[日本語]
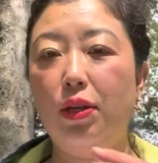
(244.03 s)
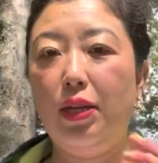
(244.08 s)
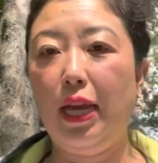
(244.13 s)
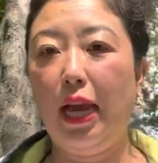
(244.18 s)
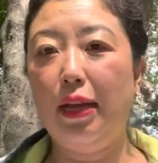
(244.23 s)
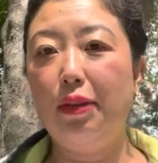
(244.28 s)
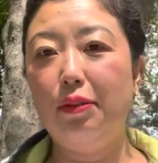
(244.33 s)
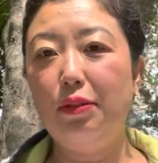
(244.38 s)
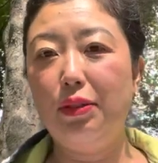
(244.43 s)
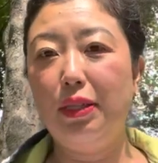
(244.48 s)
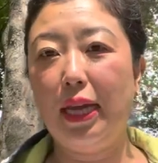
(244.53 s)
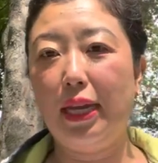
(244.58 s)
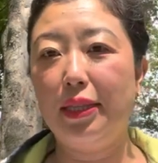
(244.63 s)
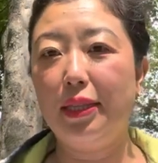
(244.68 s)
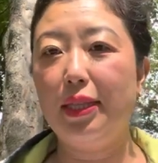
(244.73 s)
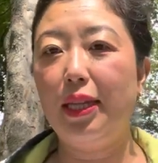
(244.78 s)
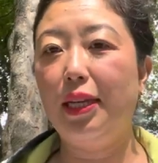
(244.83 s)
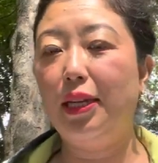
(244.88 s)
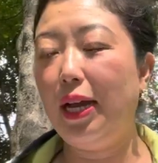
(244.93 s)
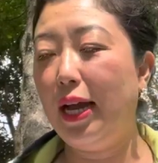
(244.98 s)
やる、やっ
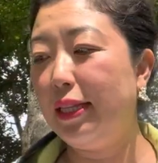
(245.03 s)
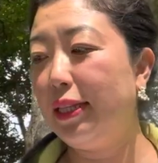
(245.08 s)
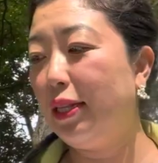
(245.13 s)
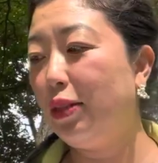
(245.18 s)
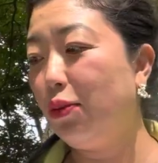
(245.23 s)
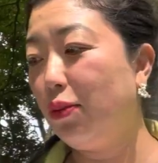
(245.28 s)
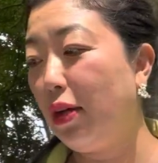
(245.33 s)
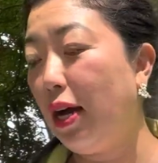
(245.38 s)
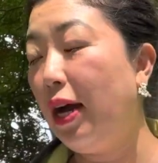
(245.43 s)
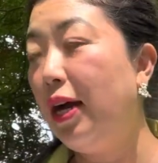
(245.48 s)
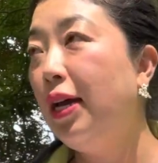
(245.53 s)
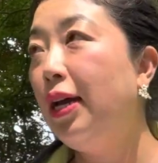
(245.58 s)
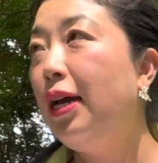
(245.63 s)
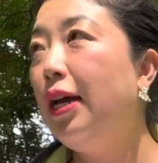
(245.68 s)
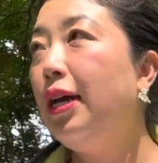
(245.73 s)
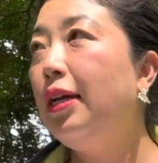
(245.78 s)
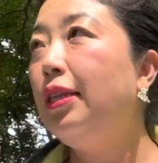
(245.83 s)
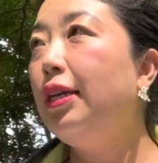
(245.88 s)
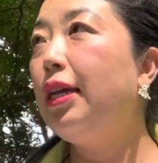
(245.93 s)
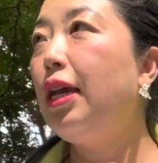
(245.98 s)
たり花とか。
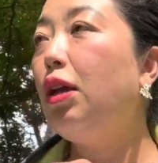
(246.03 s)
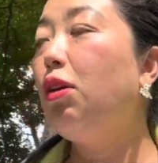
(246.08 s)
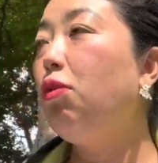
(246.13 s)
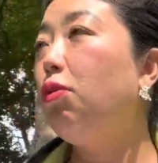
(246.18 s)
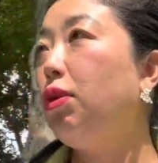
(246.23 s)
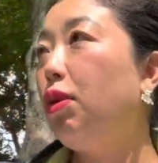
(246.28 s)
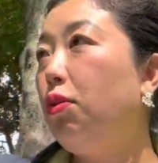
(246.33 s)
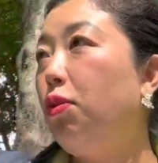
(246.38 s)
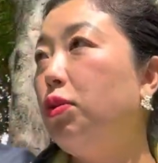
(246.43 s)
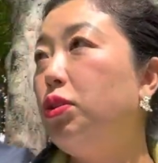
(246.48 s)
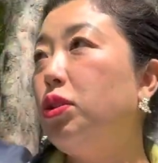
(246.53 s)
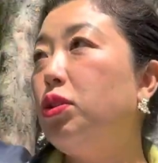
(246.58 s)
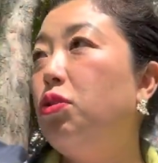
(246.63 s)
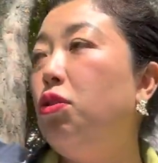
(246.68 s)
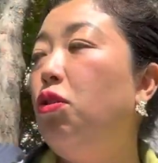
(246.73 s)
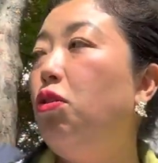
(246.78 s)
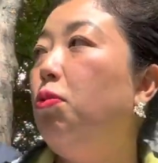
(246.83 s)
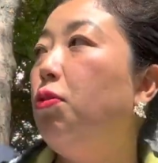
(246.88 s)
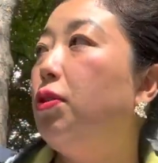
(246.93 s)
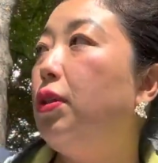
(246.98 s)
で、結構ね、こっち
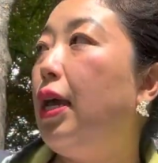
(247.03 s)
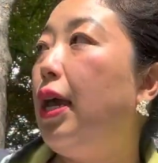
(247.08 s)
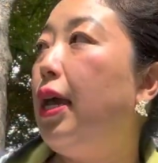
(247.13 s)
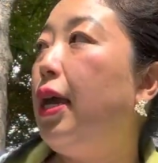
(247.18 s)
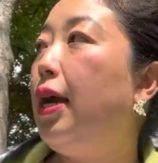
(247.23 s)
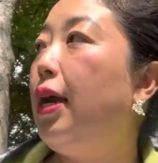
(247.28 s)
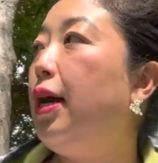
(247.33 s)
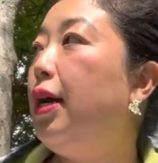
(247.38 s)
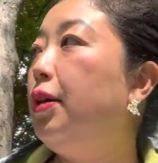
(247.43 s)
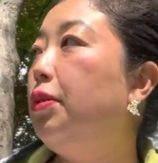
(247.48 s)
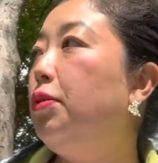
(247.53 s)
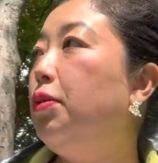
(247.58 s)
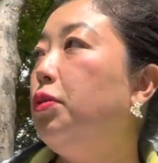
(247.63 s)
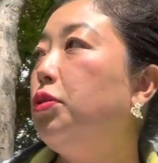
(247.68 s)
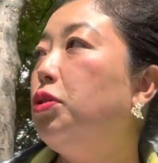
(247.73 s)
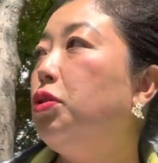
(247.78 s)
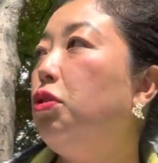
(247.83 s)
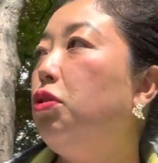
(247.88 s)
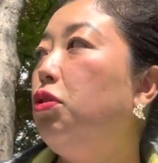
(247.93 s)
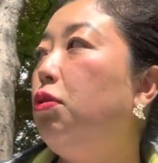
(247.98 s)
の方もね、あの、
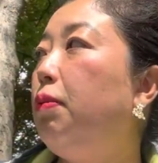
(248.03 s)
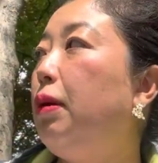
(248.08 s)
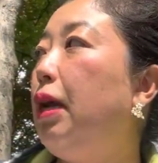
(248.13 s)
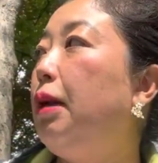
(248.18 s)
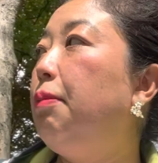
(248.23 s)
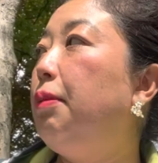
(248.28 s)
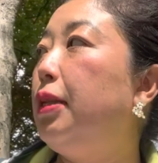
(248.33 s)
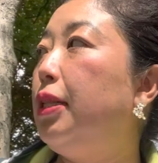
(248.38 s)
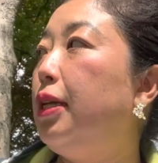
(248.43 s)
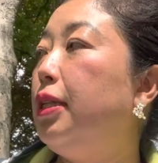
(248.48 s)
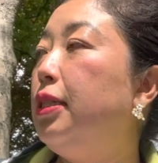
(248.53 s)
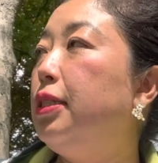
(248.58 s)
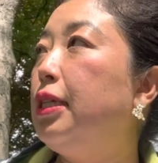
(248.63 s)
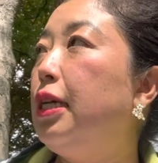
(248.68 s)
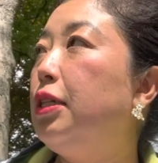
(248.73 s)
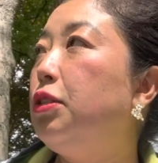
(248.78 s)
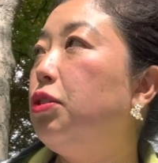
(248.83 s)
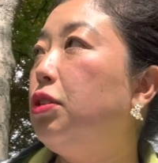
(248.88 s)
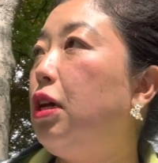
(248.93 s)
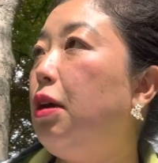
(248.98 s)
ちょっと前まで、2、
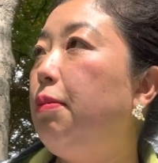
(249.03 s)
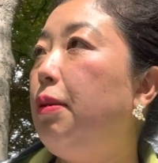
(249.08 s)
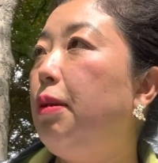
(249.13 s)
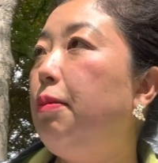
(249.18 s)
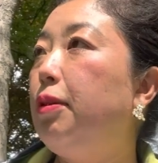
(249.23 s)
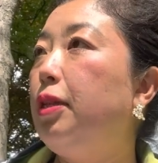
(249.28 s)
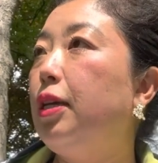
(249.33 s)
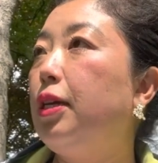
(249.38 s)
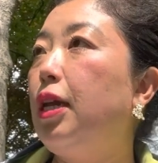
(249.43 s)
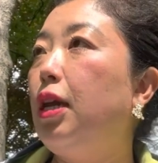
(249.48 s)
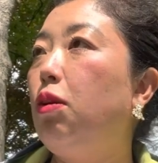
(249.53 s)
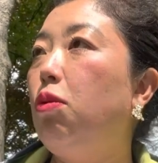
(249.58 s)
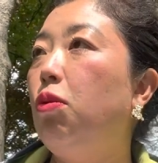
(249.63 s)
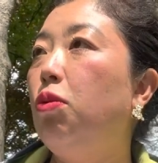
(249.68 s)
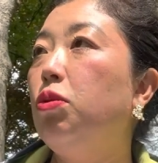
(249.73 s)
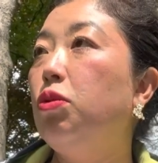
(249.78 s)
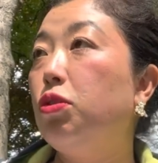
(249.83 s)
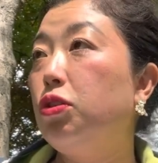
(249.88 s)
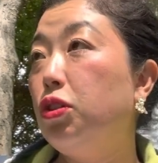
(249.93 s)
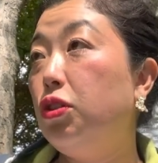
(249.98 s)
3週間前までは結構
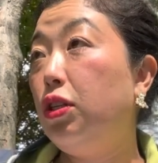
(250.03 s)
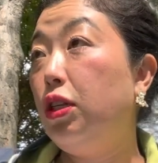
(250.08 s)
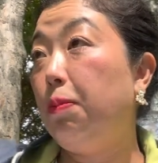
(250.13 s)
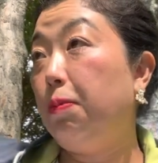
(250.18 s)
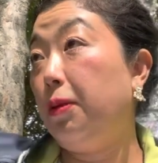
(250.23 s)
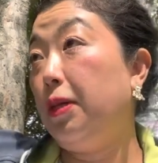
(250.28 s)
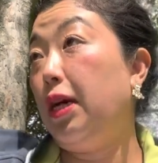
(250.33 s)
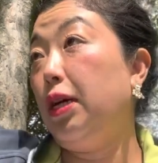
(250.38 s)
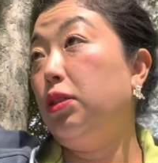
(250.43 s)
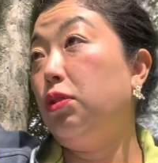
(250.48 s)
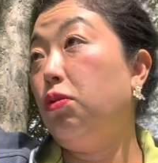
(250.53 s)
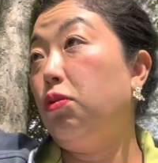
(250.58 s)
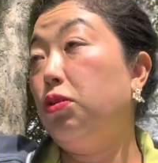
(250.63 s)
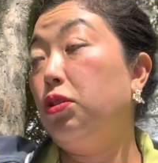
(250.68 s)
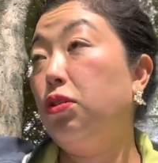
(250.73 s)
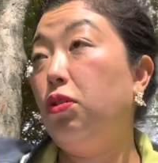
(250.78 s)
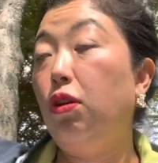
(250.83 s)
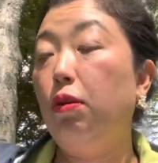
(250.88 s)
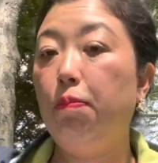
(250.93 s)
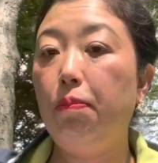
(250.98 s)
ほんとチューリップがあそこ
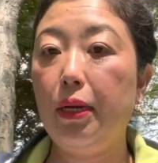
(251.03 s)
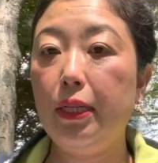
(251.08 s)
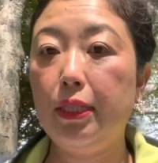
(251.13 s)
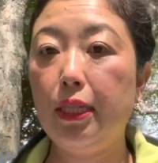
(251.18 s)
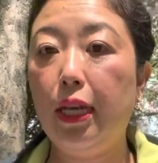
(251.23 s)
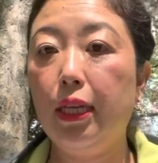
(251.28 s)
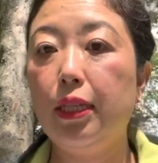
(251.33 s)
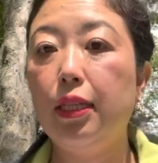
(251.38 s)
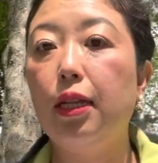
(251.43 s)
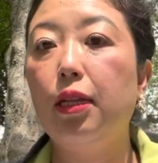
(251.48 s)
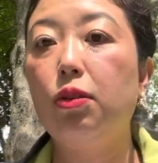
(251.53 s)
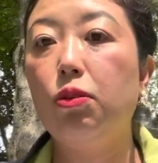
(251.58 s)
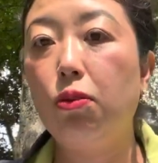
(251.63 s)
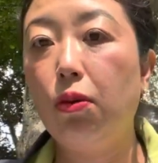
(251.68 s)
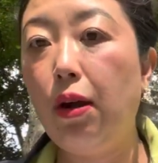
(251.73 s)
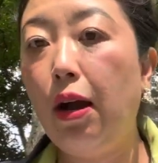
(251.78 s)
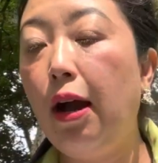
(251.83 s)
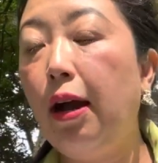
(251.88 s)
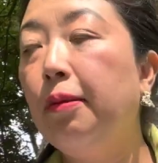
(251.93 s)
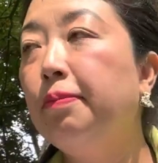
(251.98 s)
すごいいっぱい咲いてたりと
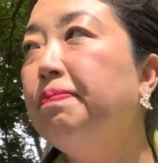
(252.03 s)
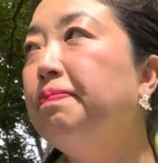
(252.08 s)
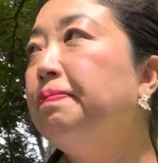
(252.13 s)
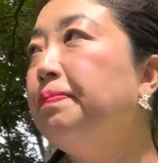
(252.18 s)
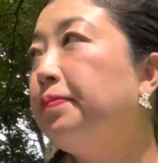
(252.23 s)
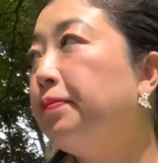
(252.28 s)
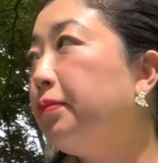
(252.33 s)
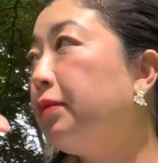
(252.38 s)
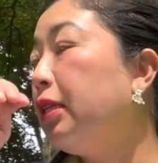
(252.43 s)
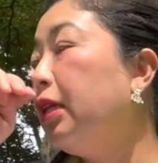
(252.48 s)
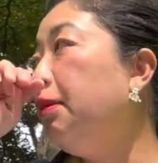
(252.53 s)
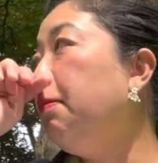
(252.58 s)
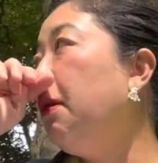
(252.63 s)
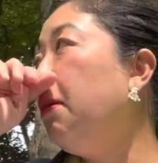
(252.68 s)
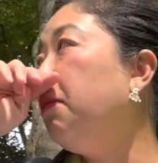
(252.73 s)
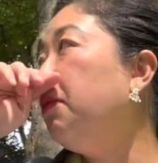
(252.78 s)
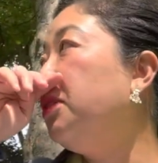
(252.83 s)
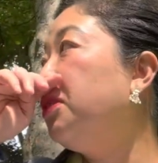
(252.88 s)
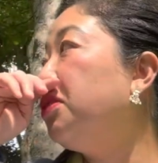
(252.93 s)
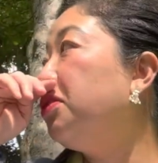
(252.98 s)
か、うん、
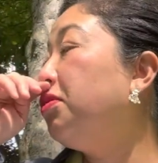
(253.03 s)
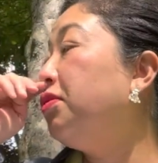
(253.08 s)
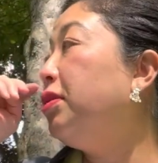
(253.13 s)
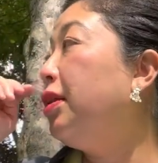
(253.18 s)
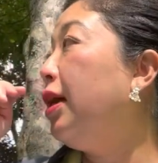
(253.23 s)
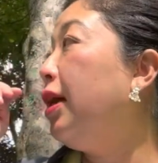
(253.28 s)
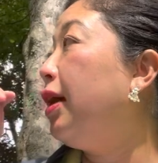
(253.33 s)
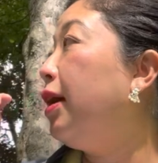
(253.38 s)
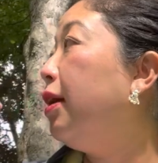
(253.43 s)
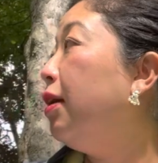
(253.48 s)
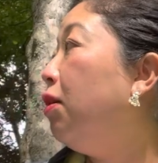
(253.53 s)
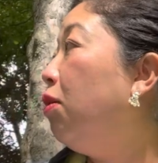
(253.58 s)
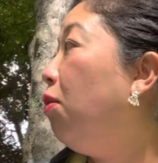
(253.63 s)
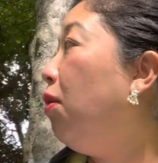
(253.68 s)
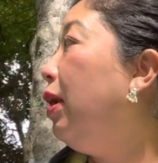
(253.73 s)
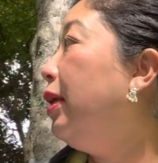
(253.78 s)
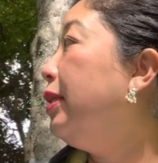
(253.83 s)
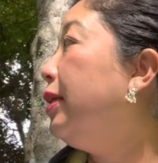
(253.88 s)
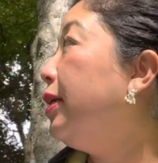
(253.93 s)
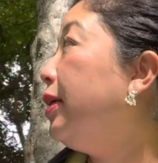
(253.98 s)
今も一応ね、
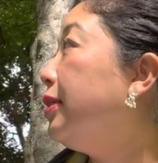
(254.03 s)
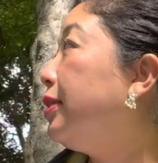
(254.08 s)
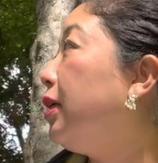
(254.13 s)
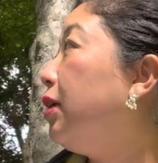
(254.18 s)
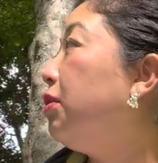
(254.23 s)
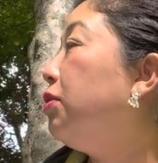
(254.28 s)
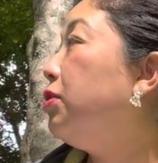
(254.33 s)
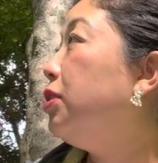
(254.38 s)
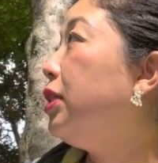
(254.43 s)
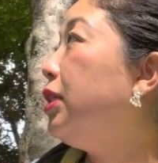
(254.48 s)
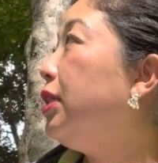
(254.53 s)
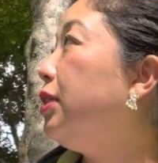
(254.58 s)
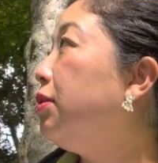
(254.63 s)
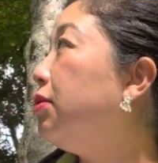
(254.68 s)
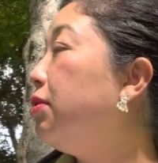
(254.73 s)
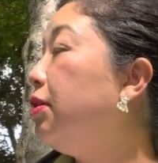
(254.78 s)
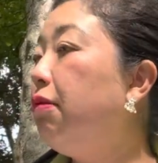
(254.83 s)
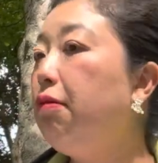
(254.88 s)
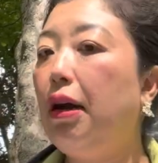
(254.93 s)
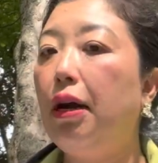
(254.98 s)
お花が咲く
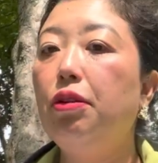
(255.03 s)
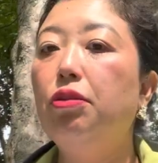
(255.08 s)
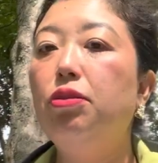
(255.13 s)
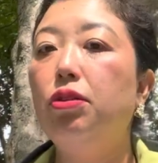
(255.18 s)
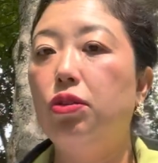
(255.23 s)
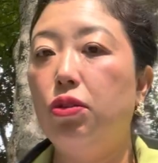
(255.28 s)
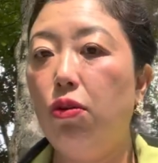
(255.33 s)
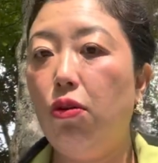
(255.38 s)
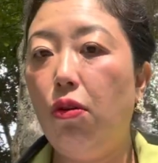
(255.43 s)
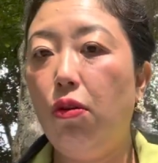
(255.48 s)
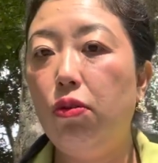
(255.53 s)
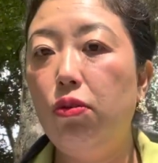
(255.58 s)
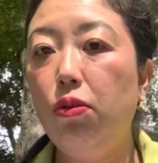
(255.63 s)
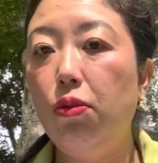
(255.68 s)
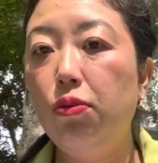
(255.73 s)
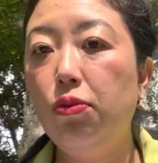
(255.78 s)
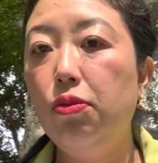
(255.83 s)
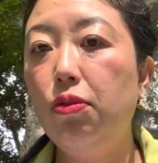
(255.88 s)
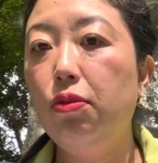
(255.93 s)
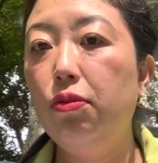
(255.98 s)
シーズンではあるんですよ、
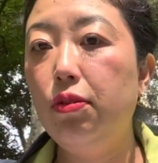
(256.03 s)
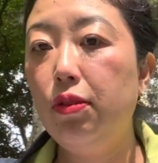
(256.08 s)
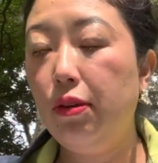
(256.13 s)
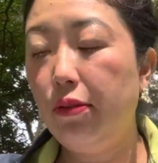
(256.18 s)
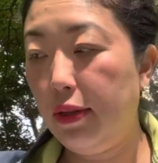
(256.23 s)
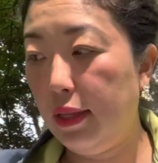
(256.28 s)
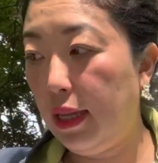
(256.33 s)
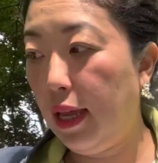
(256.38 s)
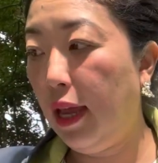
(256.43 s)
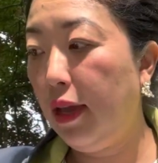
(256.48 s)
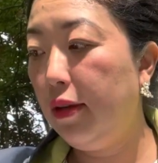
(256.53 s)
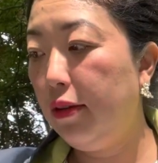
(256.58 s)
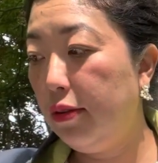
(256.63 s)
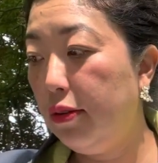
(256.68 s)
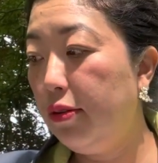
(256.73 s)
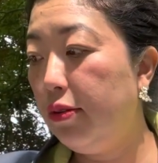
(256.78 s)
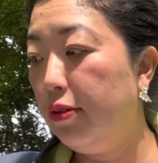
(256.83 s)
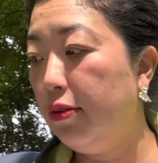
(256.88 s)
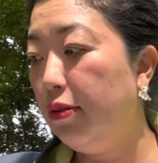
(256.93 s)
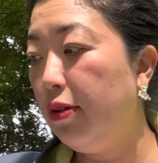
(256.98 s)
ロンドンではね。
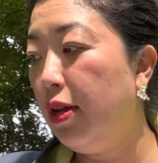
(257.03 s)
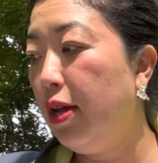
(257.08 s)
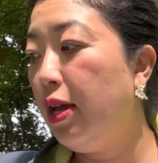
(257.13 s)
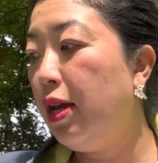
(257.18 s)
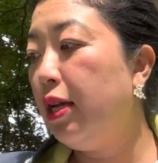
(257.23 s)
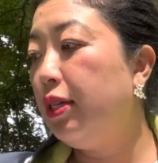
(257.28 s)
うん。